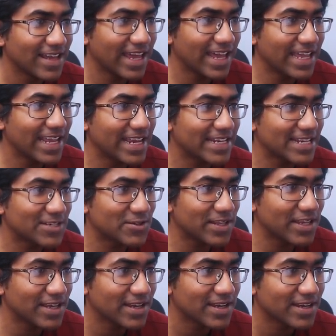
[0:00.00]
এই ইটা যদি
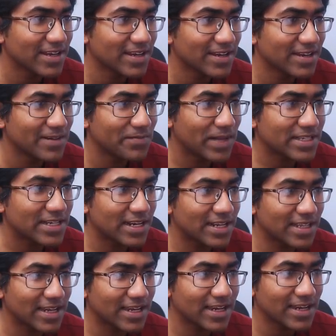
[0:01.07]
মাঝখানে
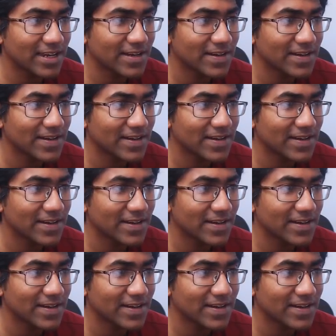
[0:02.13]
থাকে